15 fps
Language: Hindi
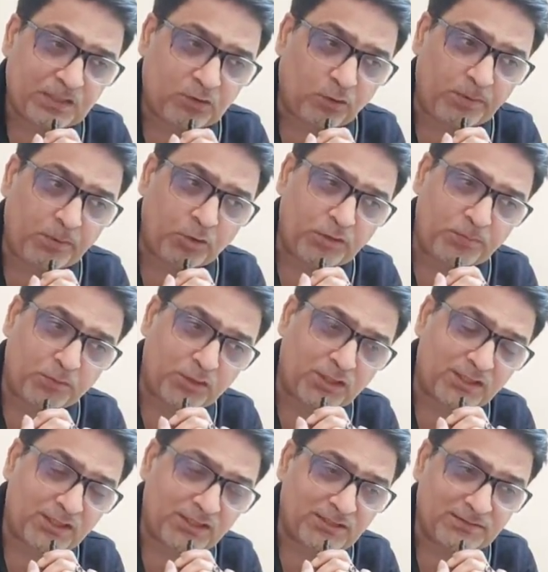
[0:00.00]
टॉपिक बहुत
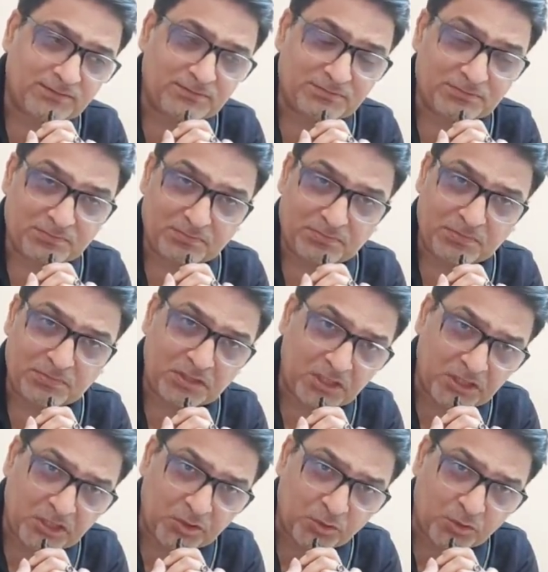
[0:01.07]
इंपॉर्टेंट है दिल
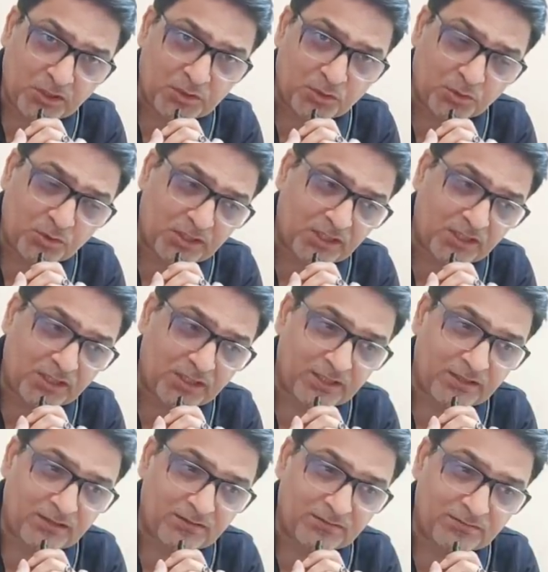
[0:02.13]
के टुकड़े टुकड़े
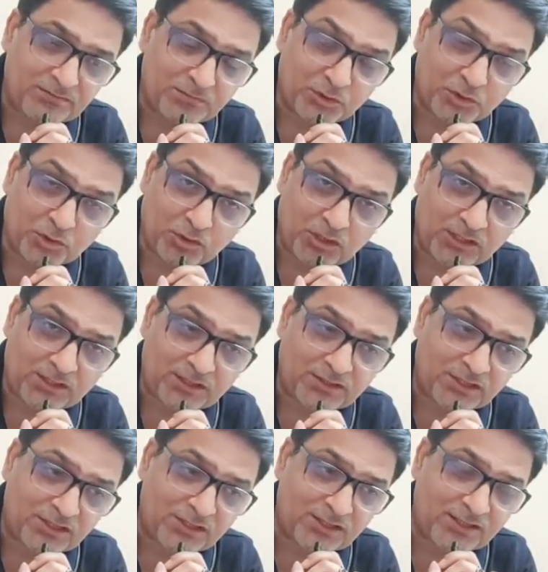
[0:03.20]
करके मुस्कुराते
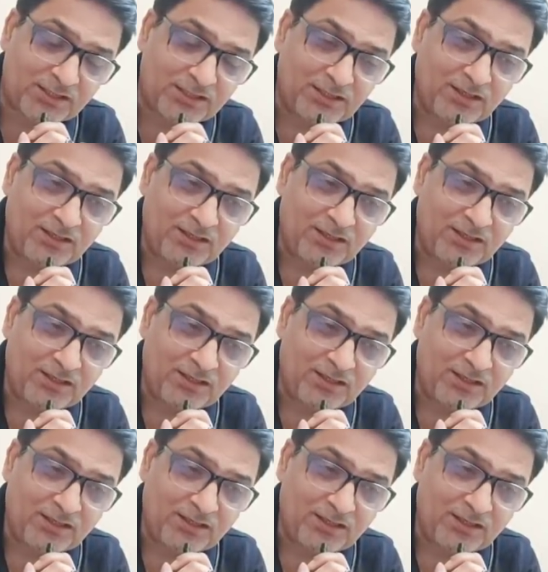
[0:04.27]
चल दिए